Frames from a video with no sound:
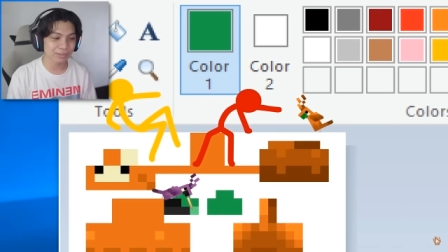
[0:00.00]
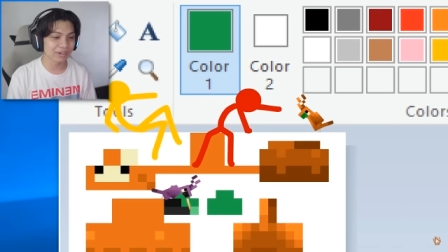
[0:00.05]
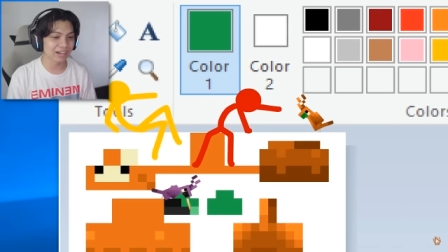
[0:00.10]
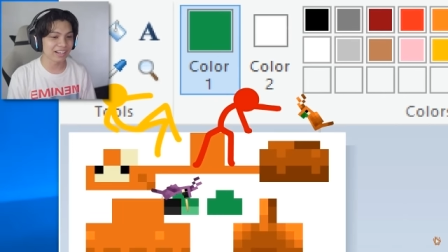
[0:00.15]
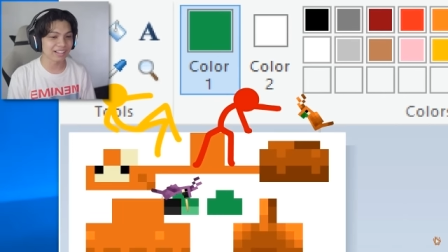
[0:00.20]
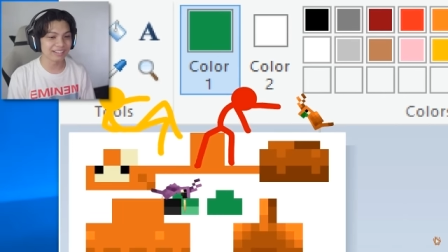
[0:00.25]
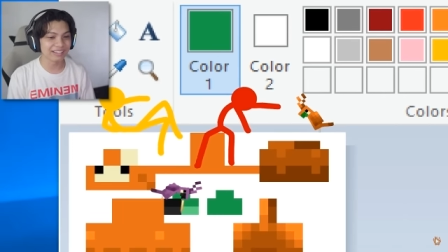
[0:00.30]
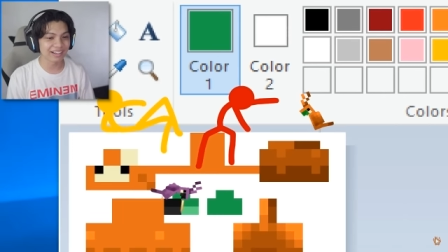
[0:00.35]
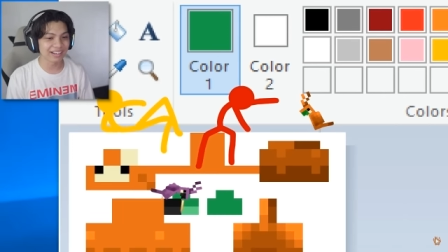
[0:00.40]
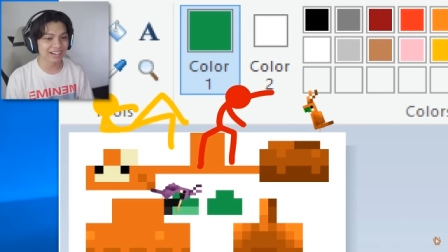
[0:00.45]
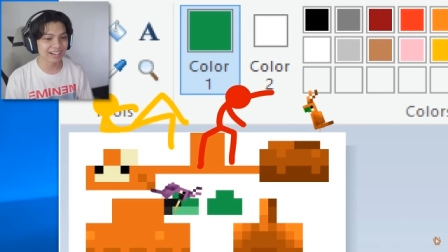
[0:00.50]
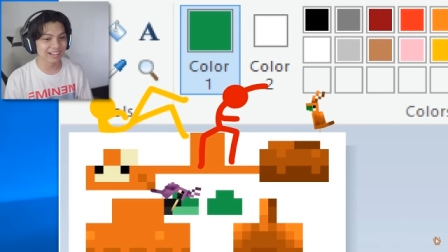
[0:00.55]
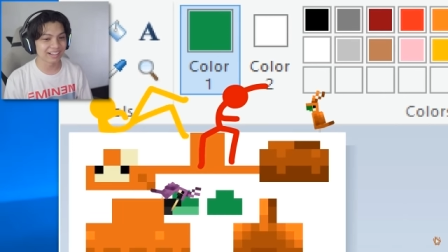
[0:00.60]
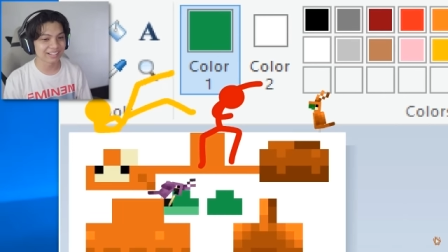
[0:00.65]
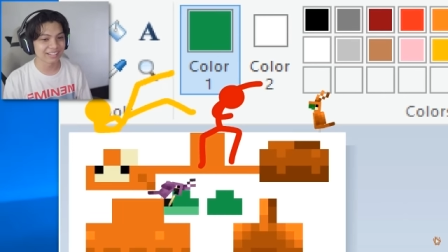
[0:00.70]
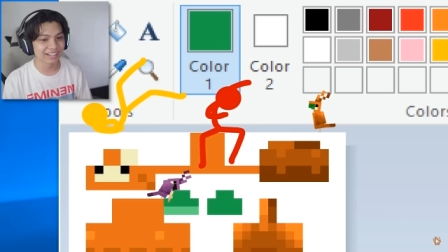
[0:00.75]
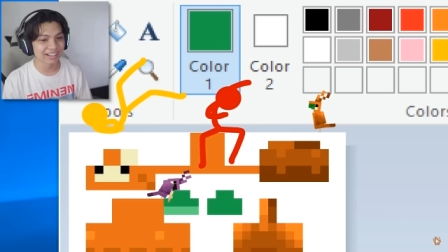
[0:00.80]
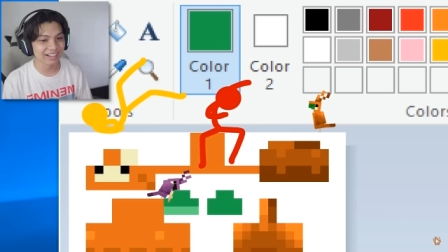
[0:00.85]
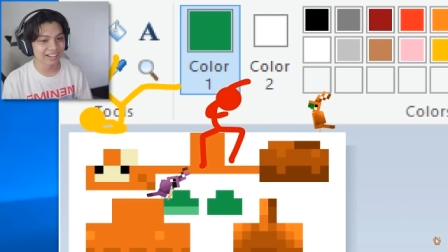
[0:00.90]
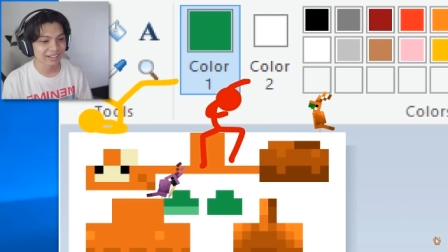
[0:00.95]
berantakan
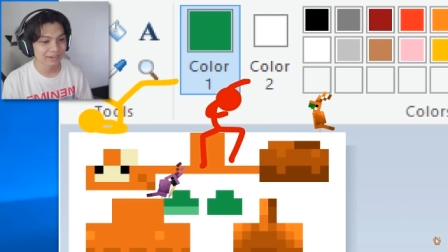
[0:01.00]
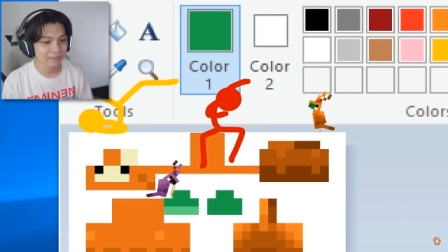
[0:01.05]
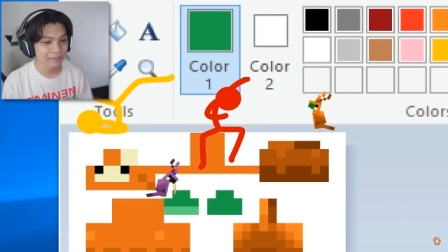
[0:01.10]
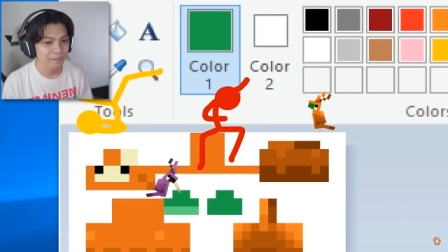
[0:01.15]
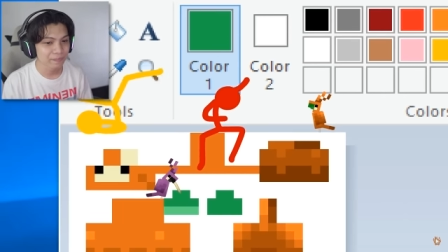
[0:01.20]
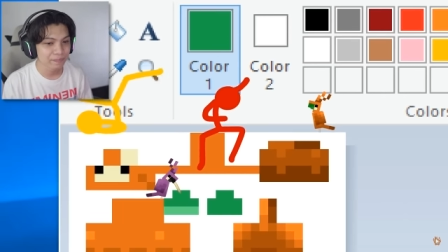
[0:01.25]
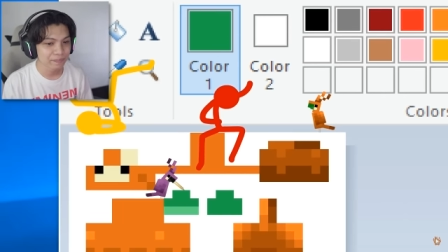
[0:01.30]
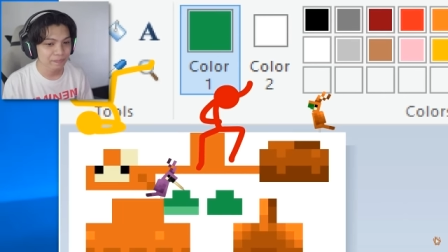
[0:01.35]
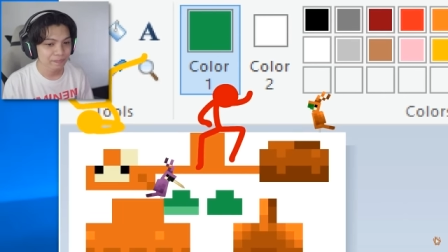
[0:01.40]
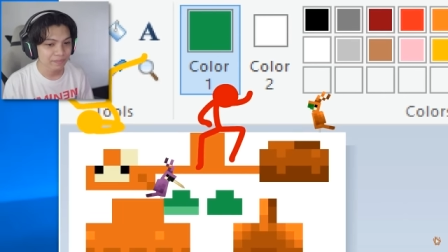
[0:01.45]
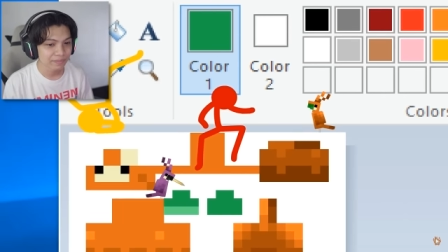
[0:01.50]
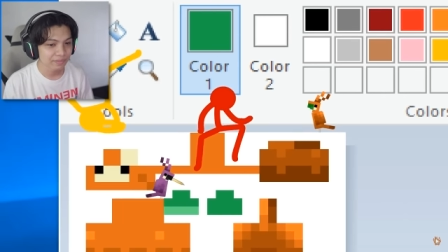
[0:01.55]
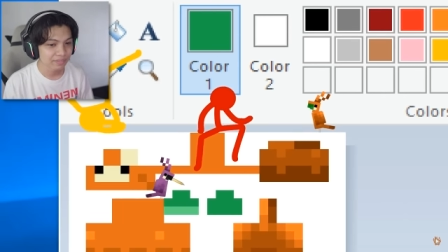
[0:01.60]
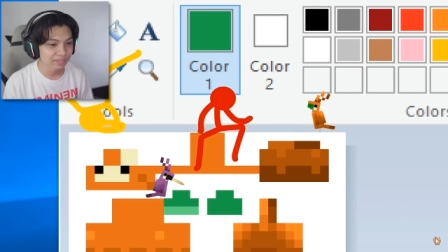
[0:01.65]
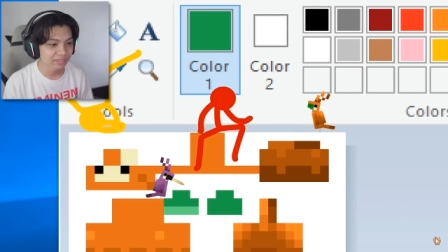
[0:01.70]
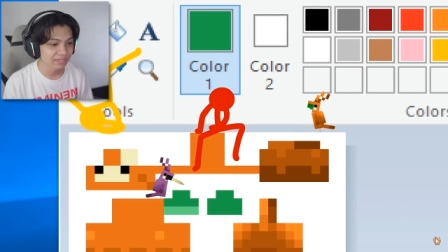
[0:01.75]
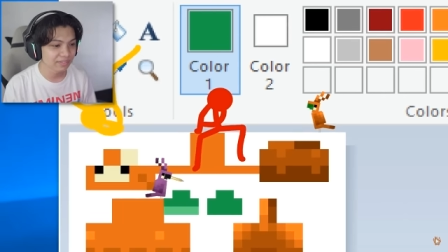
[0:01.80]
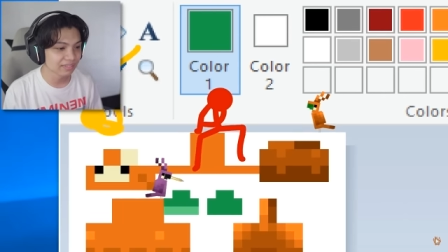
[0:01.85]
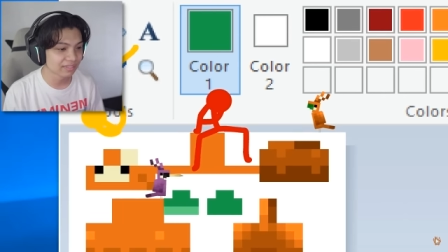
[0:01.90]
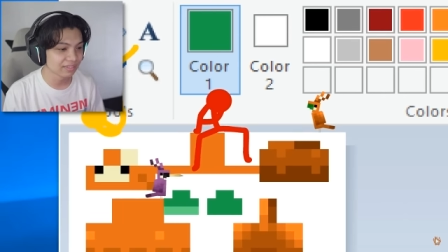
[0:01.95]
ya
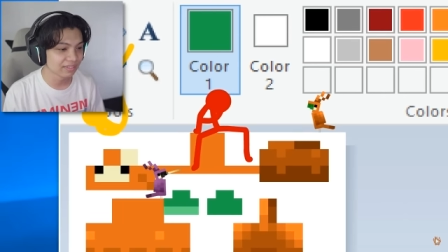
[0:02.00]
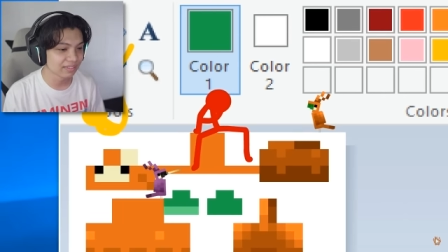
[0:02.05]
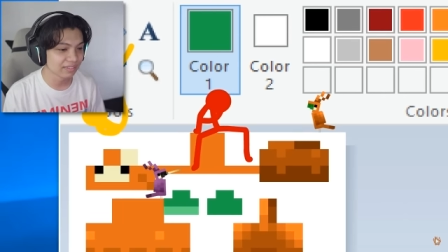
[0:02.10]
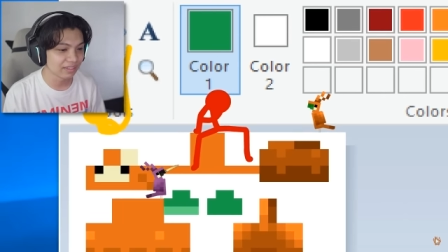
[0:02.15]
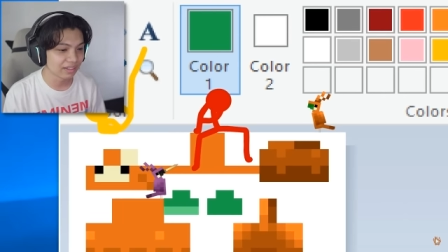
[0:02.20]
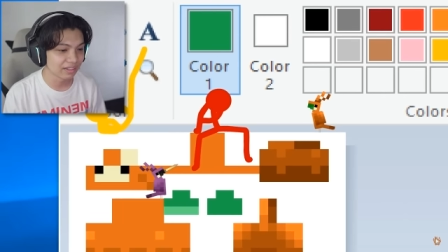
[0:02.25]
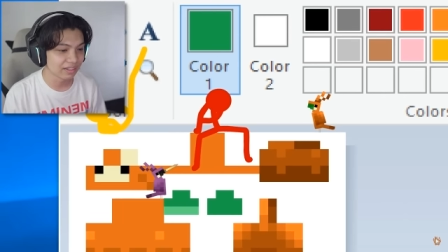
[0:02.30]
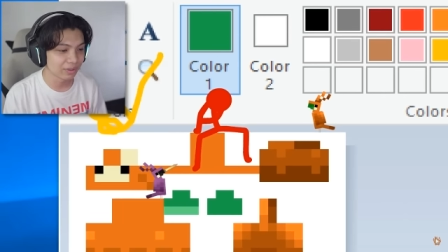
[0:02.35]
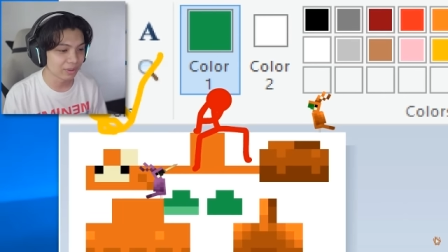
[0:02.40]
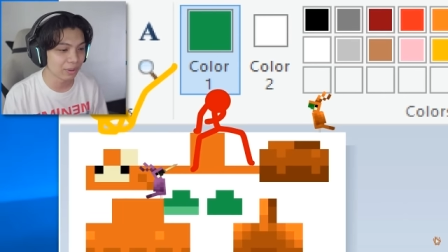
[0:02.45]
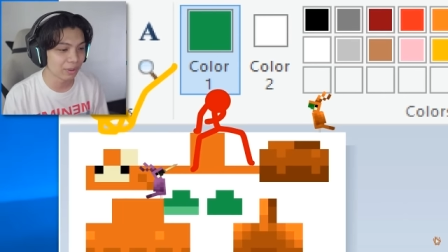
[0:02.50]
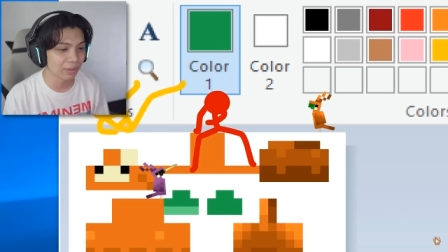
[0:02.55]
hmm, Jadi